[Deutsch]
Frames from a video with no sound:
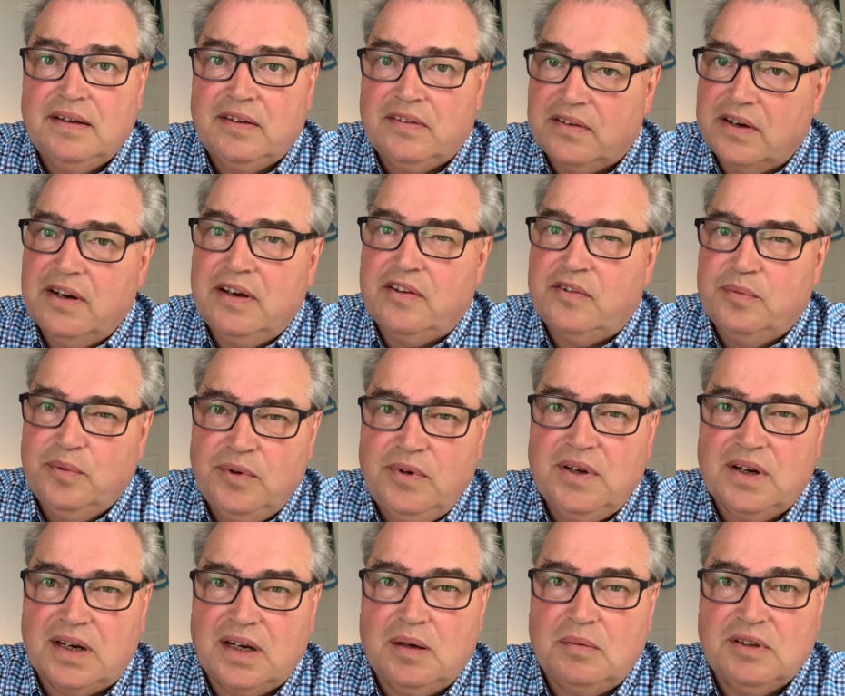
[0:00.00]
sondern es
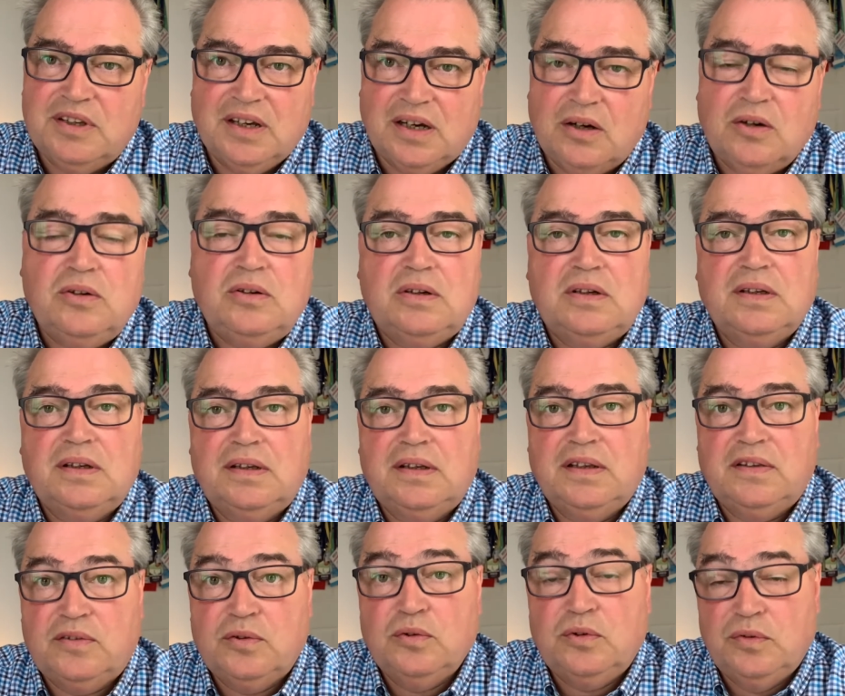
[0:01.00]
würde, glaube ich, auch
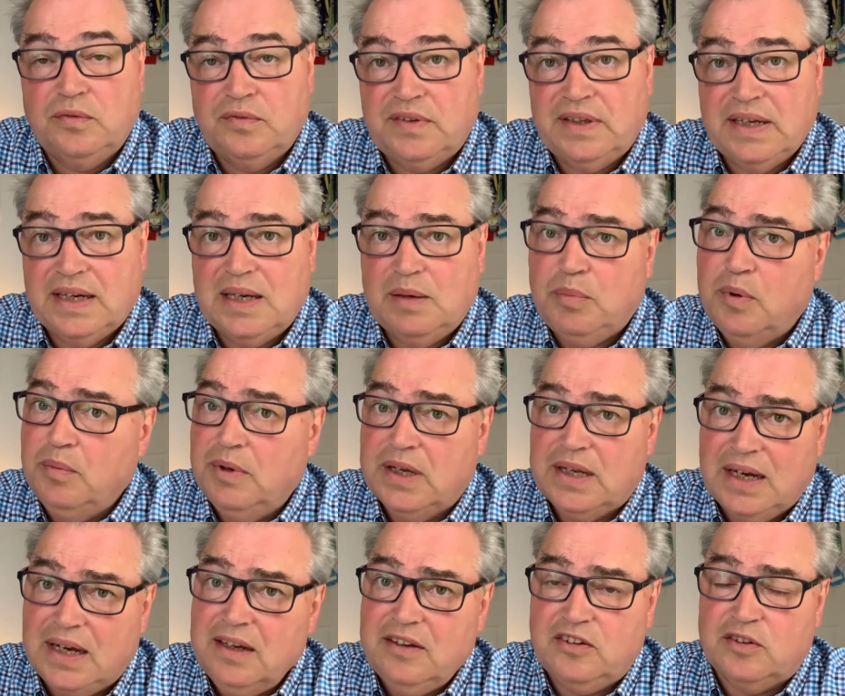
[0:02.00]
die Zukunft der
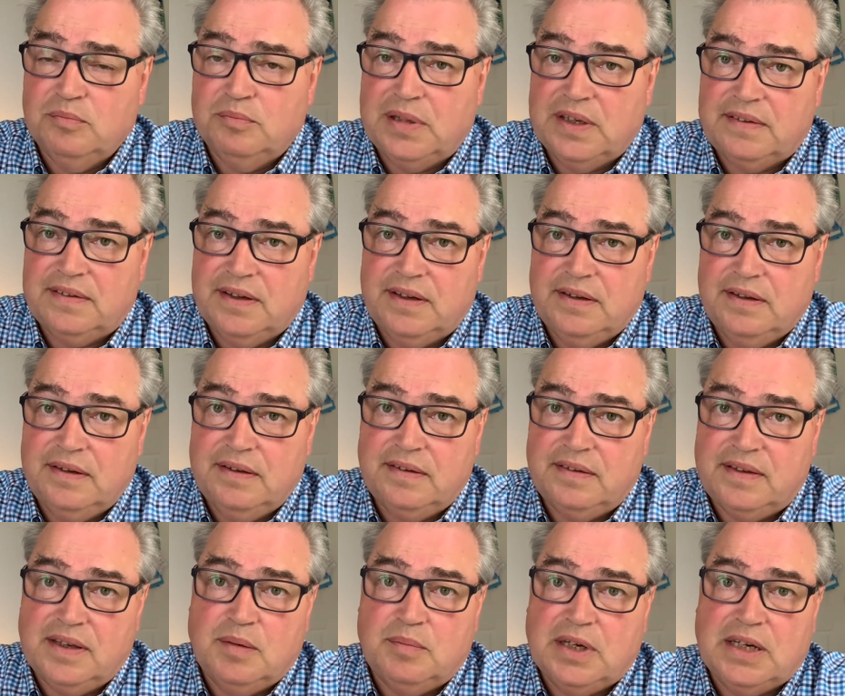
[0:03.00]
Republikanischen Partei
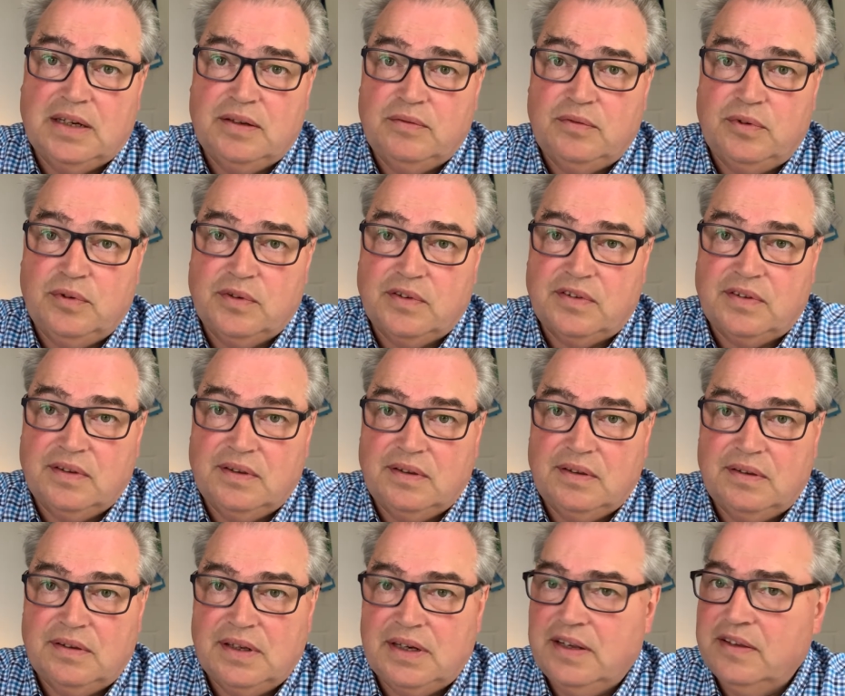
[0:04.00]
sehr beeinflussen.
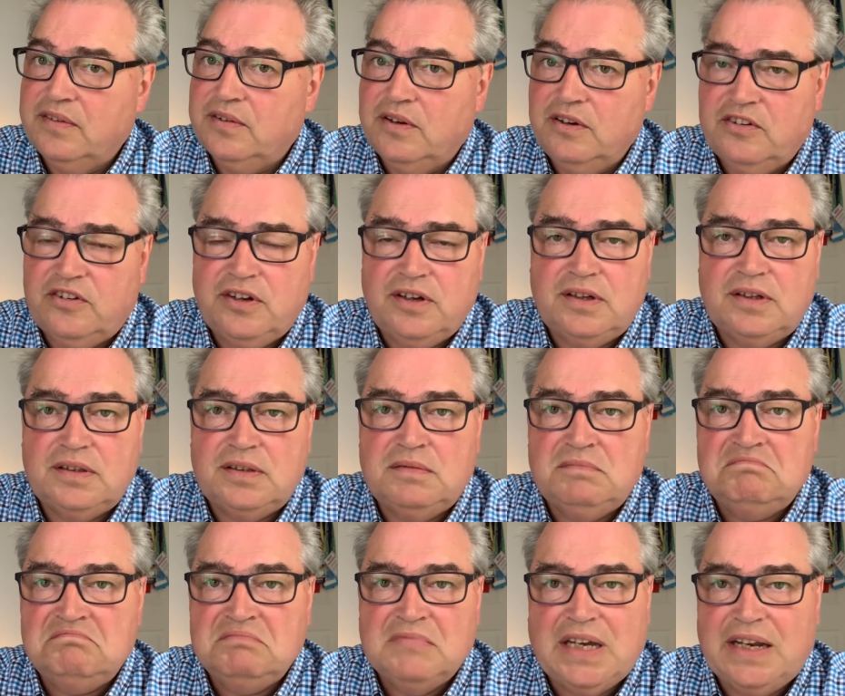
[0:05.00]
Denn ein solcher,
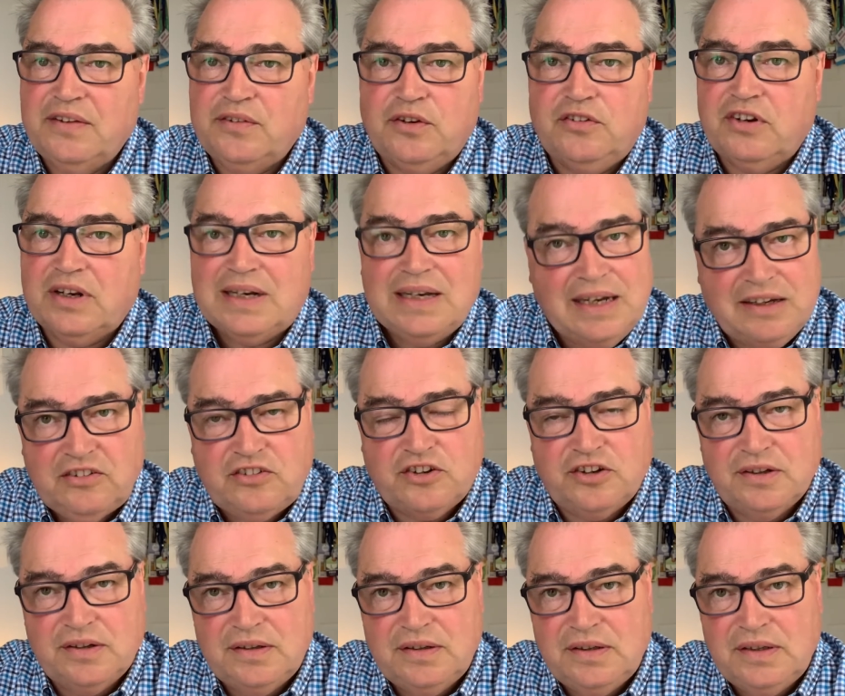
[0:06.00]
eine solche
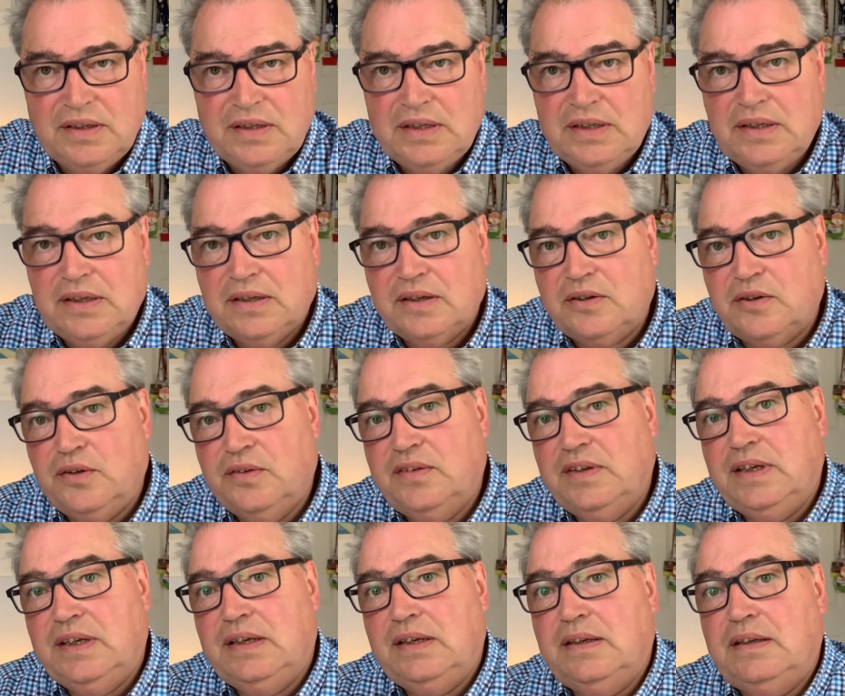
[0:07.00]
Klatsche könnte
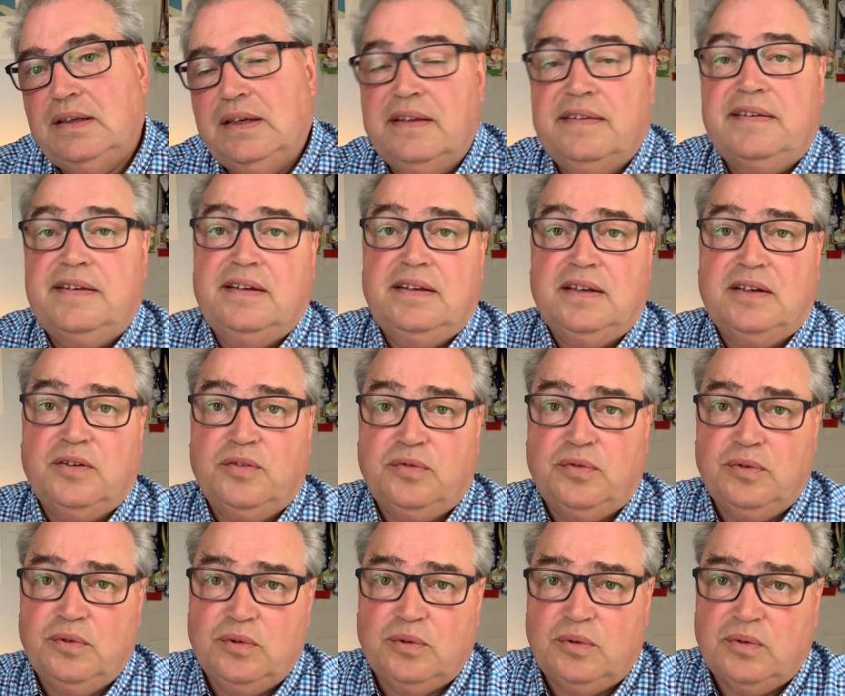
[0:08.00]
die derzeitige
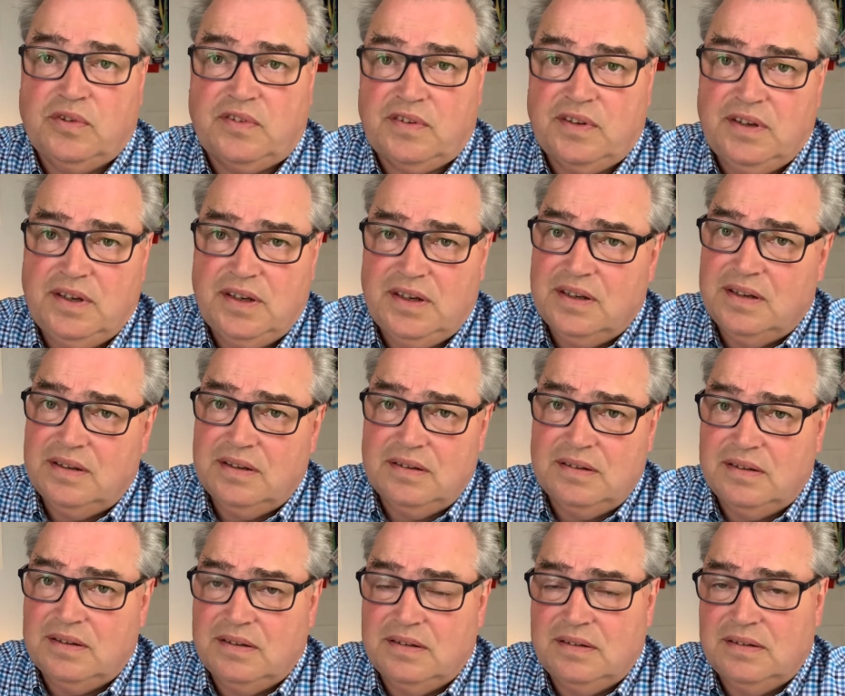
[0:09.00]
Führungsriege
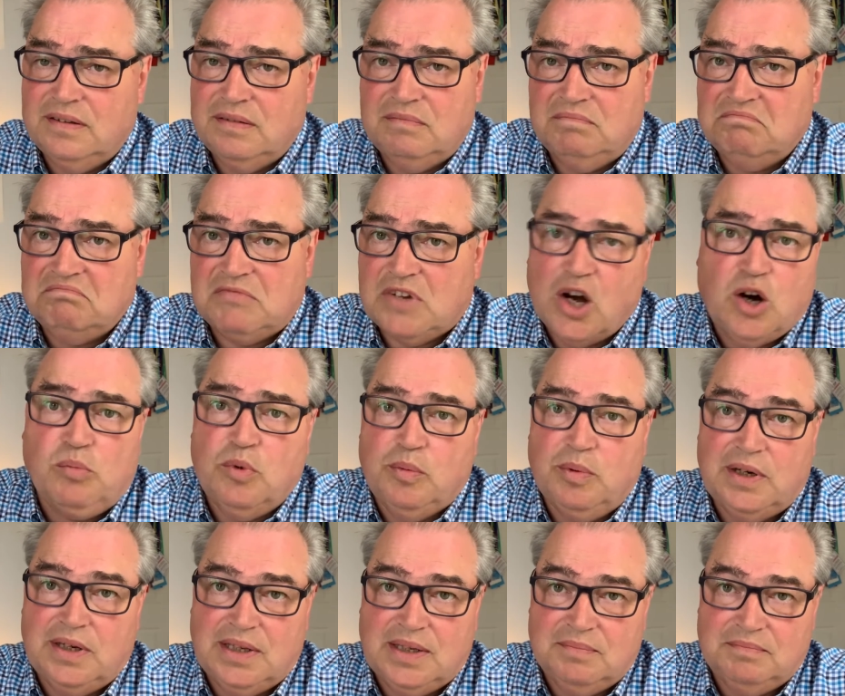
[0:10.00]
äh, kaum
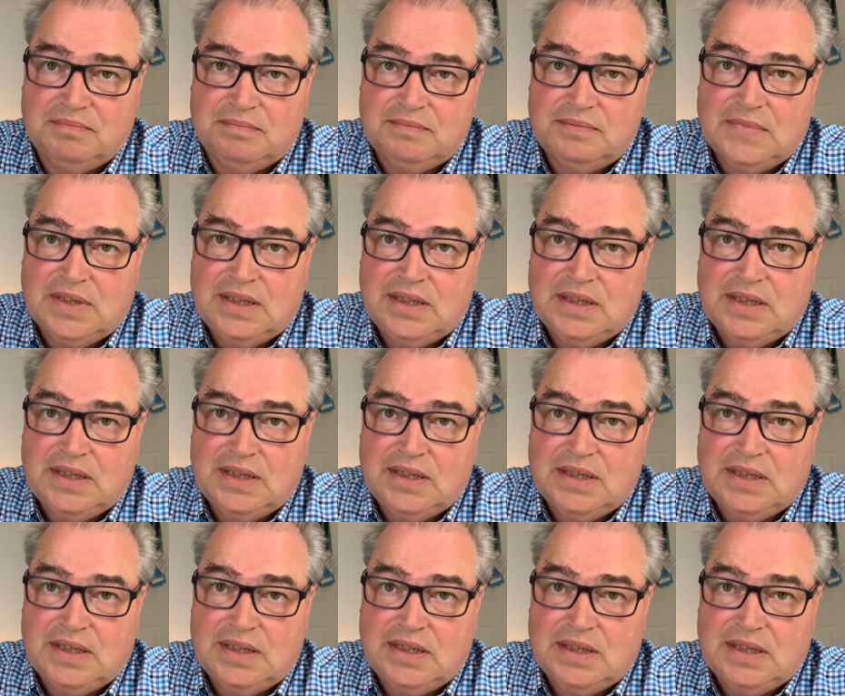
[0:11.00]
überleben.